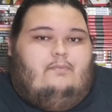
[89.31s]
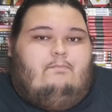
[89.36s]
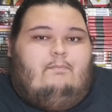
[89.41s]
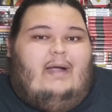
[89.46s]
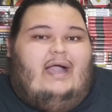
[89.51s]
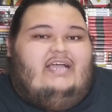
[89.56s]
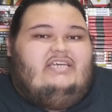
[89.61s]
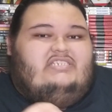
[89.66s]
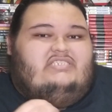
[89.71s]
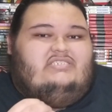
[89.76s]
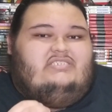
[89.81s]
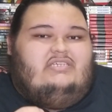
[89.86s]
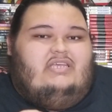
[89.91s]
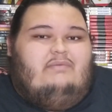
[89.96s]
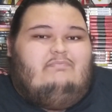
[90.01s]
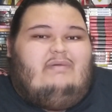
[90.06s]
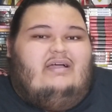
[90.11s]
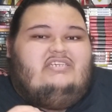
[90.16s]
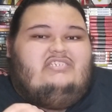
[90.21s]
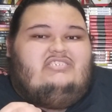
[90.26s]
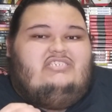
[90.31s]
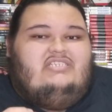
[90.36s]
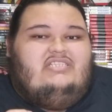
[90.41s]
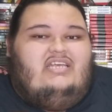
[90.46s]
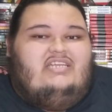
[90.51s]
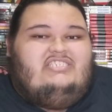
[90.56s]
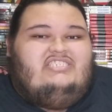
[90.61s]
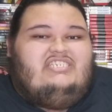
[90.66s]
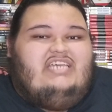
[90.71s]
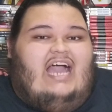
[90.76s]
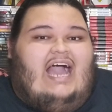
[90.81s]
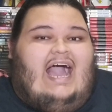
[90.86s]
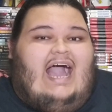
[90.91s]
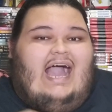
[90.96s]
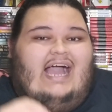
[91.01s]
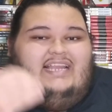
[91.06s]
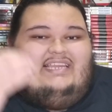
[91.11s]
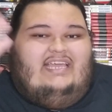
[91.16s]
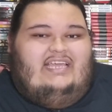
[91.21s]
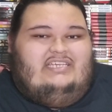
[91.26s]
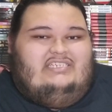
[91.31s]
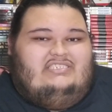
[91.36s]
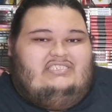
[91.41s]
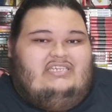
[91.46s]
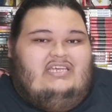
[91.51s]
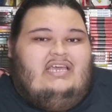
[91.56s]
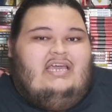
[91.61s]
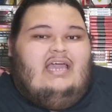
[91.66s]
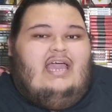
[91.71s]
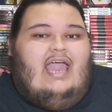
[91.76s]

mas imagina de aliens.